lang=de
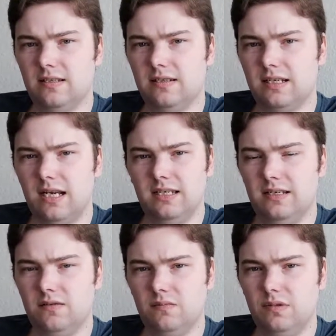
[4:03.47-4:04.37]
Das kann ich
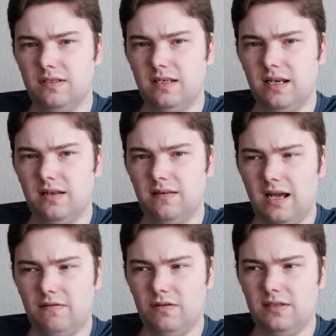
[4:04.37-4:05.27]
nicht so ein bisschen
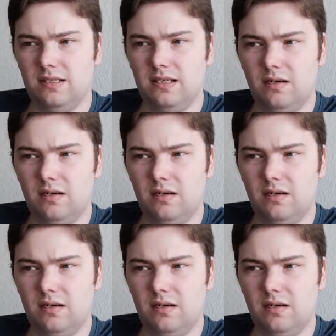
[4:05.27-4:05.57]
nachvollziehen.